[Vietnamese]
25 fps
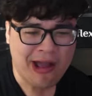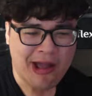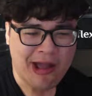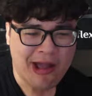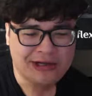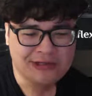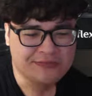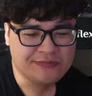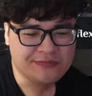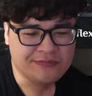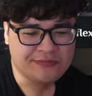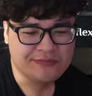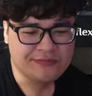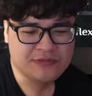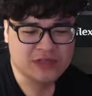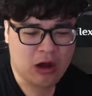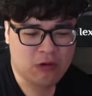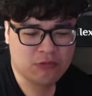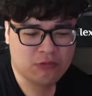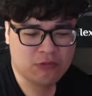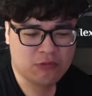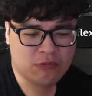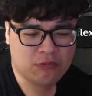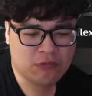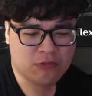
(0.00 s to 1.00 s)
kiểu
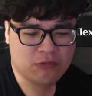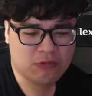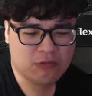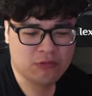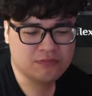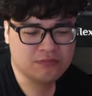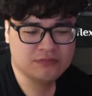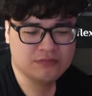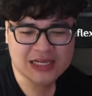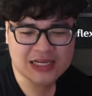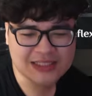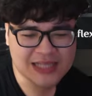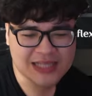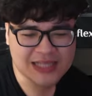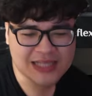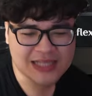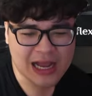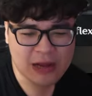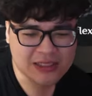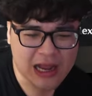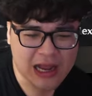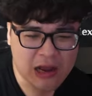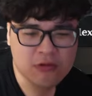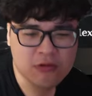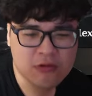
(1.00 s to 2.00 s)
tại sao tại
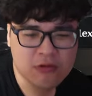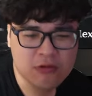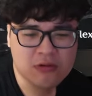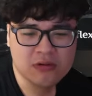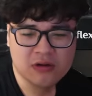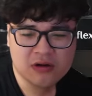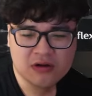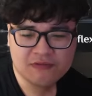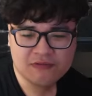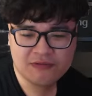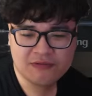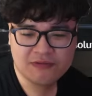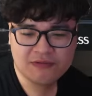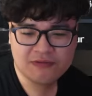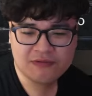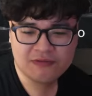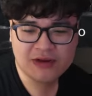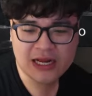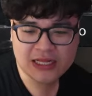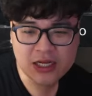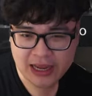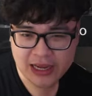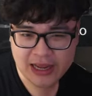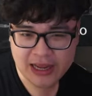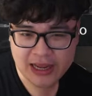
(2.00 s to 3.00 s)
sao với lại chưa
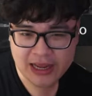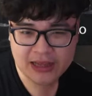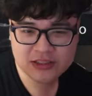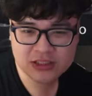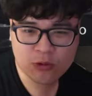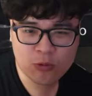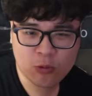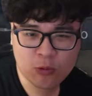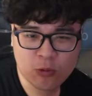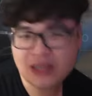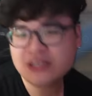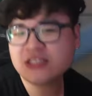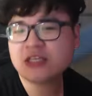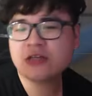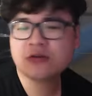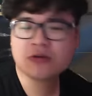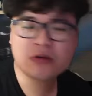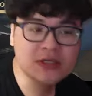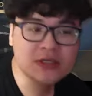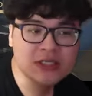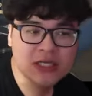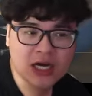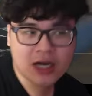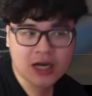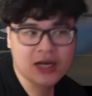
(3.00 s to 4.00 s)
kể trong quá trình tôi
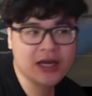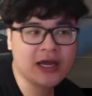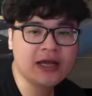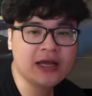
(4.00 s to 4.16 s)
chơi ấy